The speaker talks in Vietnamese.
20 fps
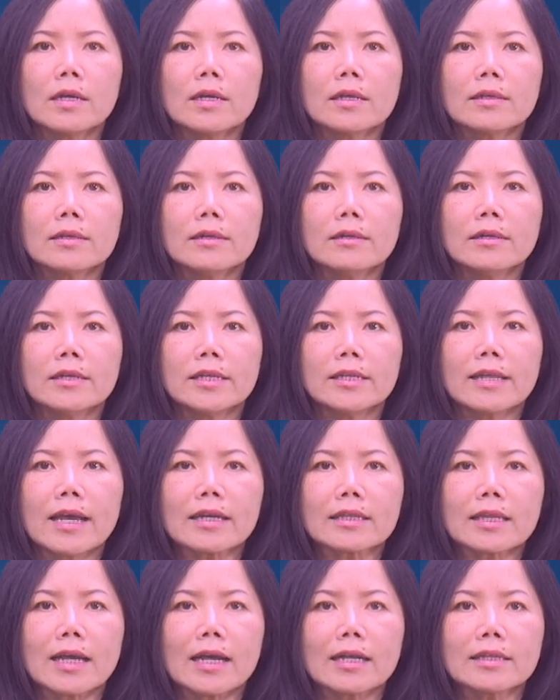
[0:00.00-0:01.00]
Người đắc
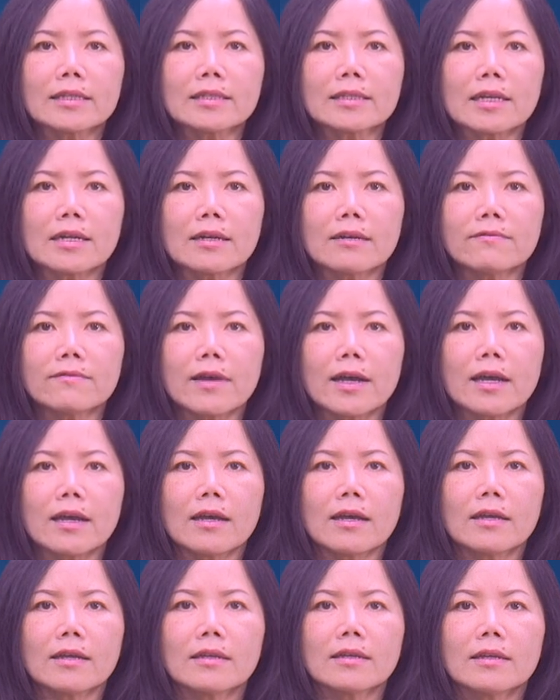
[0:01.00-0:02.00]
thắng trở
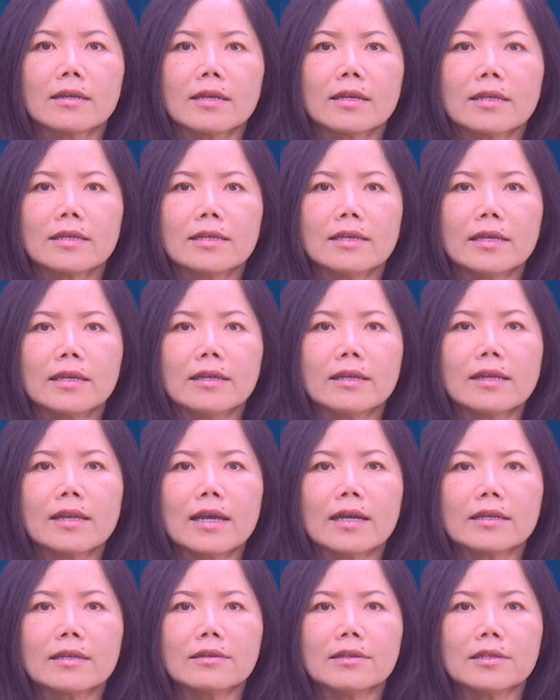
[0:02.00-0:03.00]
về, nghĩa
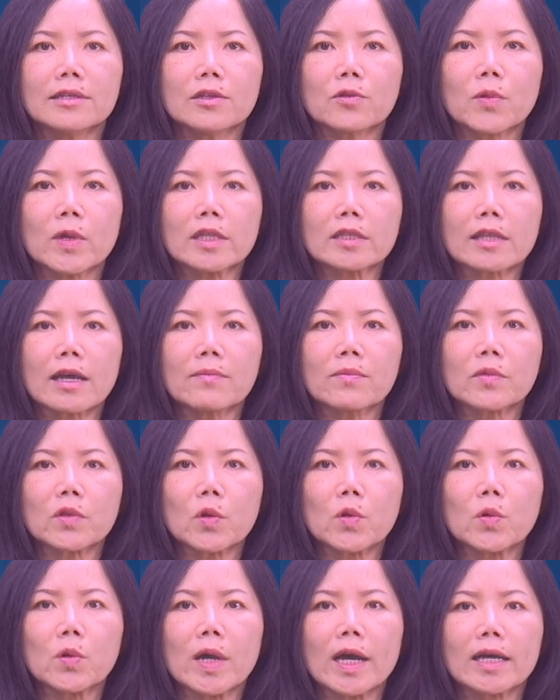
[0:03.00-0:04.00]
là người quyết tâm
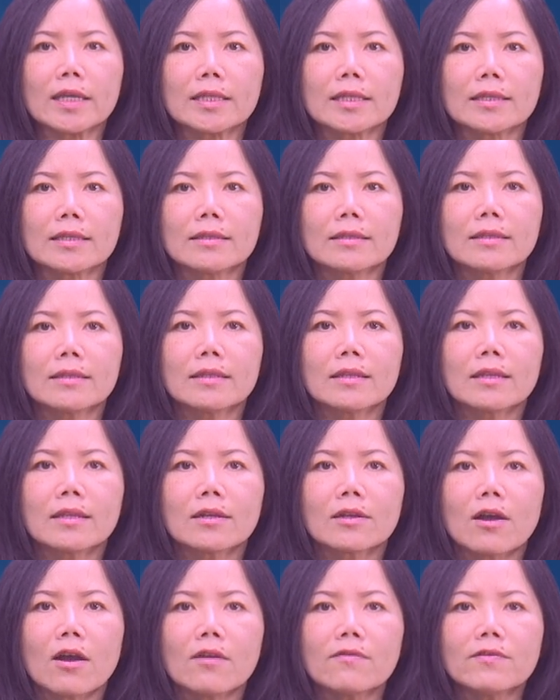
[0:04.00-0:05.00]
tu hành,
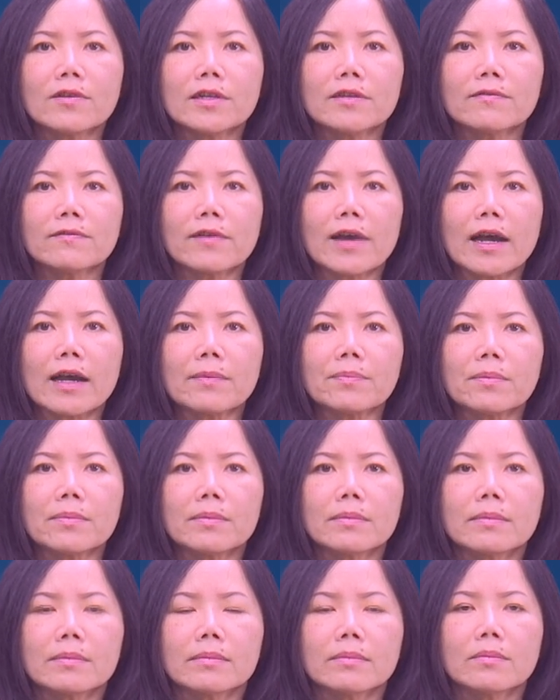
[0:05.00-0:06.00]
có phương pháp
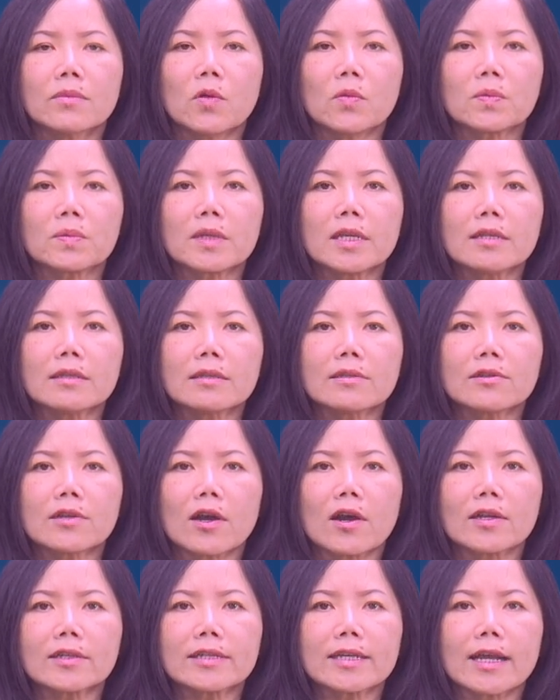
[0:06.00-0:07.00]
mục đích
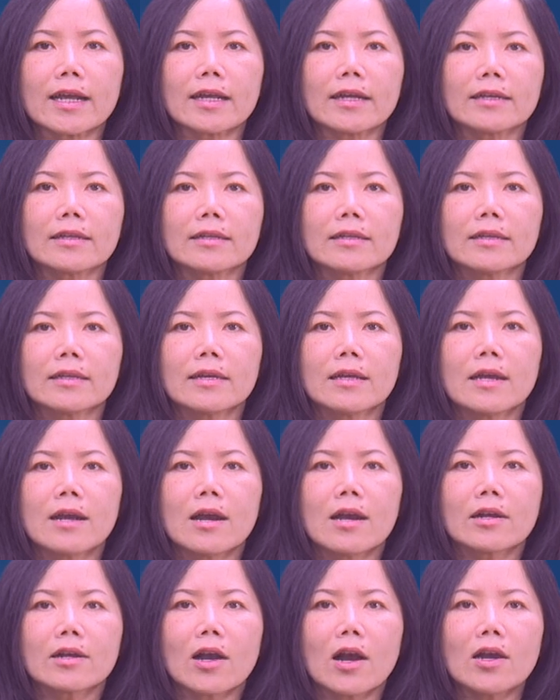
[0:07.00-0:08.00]
rõ ràng
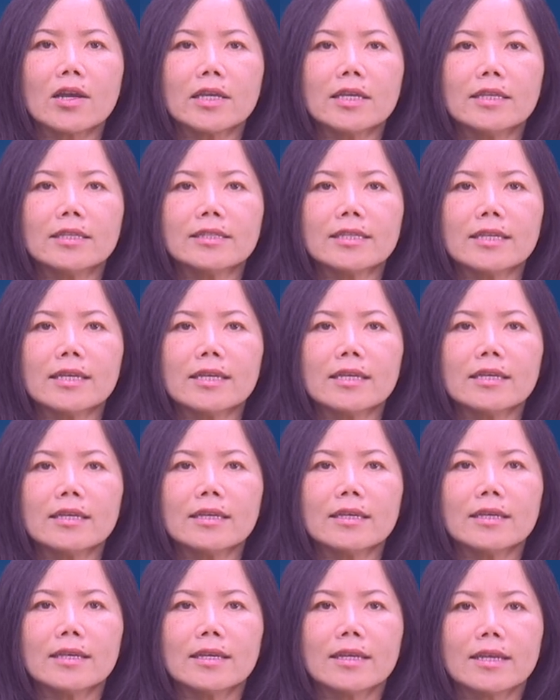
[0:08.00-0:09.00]
có ý
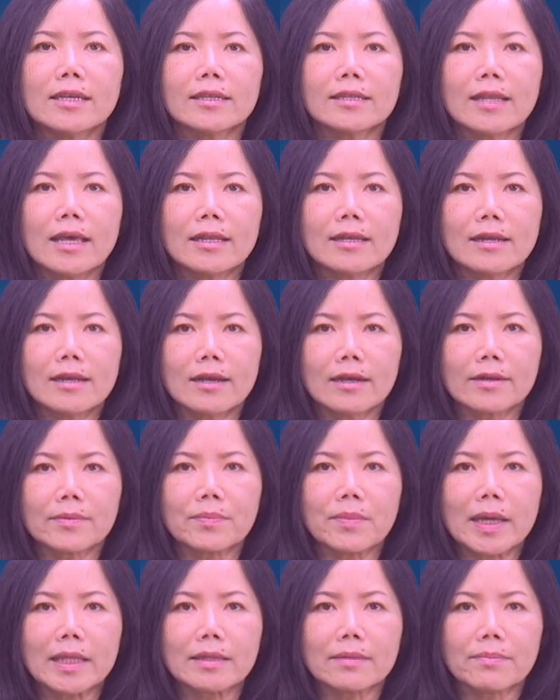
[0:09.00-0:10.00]
chí định lực
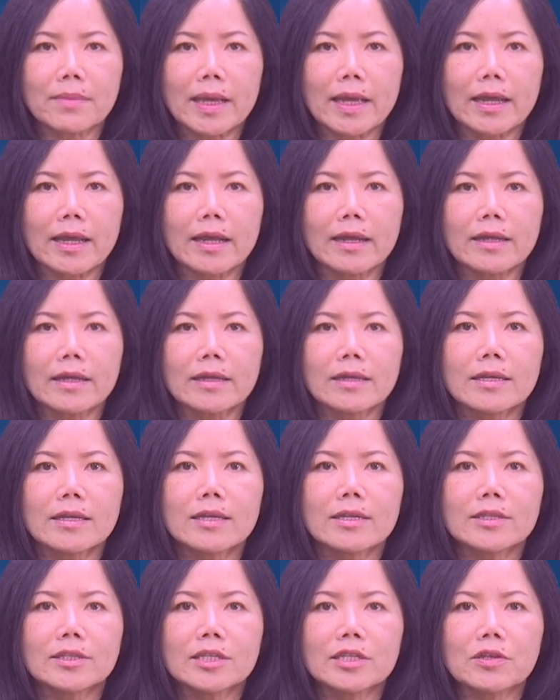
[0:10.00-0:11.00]
mạnh mẽ
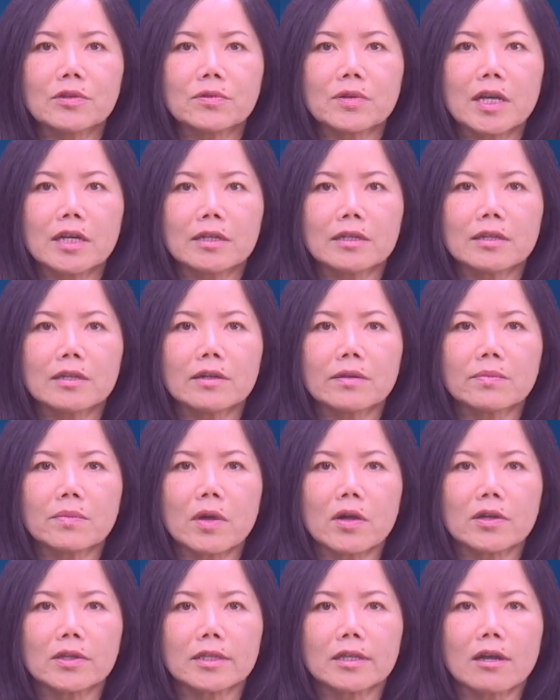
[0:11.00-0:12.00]
chịu đựng được
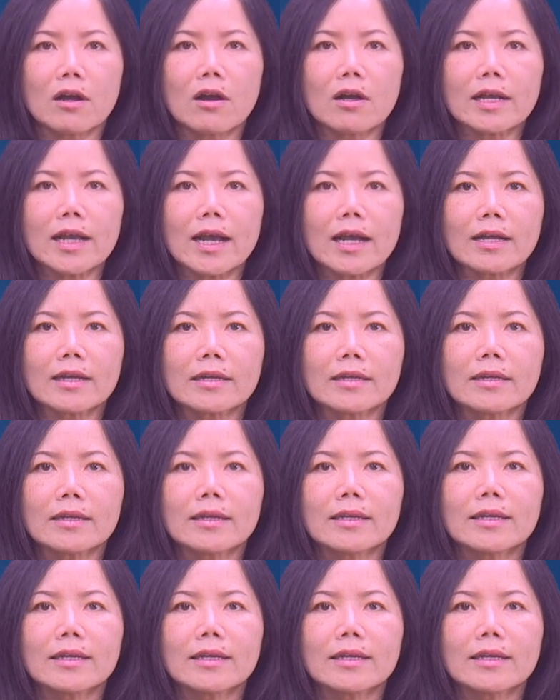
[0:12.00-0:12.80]
mọi khó khăn